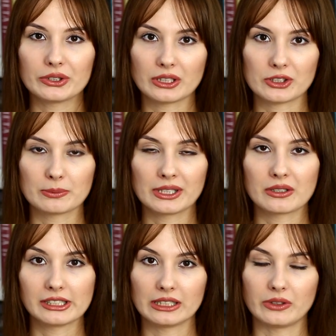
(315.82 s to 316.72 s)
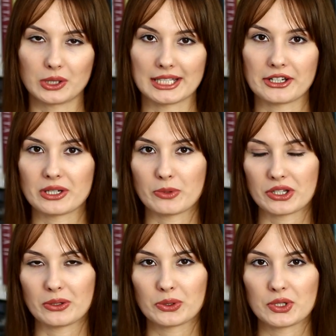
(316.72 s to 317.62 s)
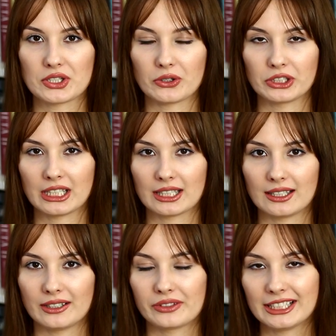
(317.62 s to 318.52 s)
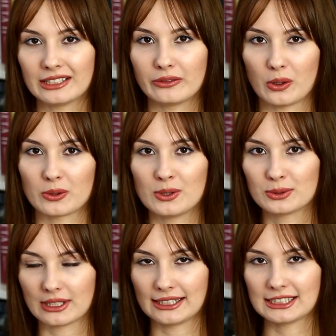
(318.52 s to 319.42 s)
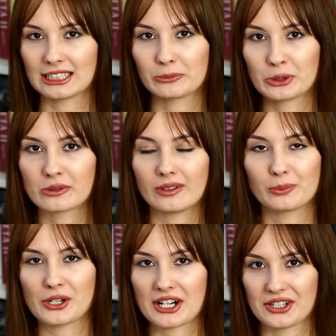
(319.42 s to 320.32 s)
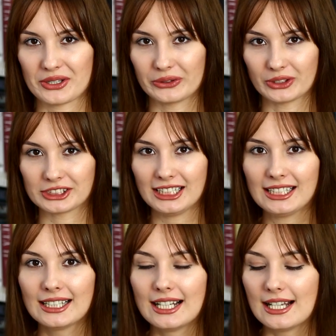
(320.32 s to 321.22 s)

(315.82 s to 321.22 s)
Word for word: o nich osobnego reading vloga, także możecie usłyszeć o nich e, w reading vlogu. Tutaj gdzieś nad moją głową pokaże się odnośnik.